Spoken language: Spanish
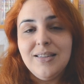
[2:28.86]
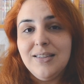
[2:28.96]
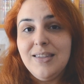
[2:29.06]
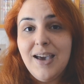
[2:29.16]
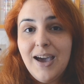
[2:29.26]

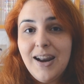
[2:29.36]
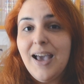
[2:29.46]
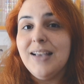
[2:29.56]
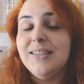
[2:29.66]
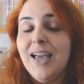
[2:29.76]
llegar
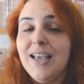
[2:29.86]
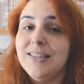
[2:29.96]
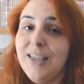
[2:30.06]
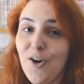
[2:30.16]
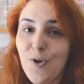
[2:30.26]
hasta
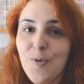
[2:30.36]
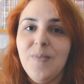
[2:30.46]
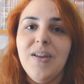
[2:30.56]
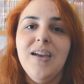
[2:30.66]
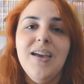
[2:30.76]
ese
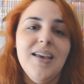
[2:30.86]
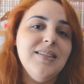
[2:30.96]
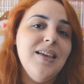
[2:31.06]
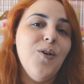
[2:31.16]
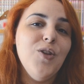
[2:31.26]
hombre. Y es
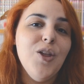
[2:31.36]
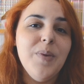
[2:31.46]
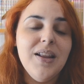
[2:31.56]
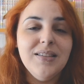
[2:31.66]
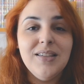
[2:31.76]
ahí cuando
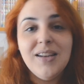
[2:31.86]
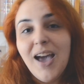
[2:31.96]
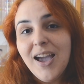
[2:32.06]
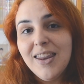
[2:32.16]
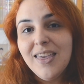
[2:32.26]
aparecen
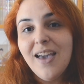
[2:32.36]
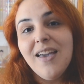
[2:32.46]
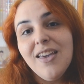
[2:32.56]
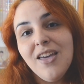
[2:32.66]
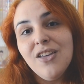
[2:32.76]
Anya
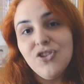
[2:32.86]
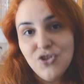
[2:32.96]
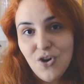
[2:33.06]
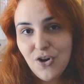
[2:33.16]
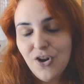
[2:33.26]
y
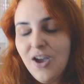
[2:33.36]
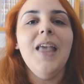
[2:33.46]
Yor.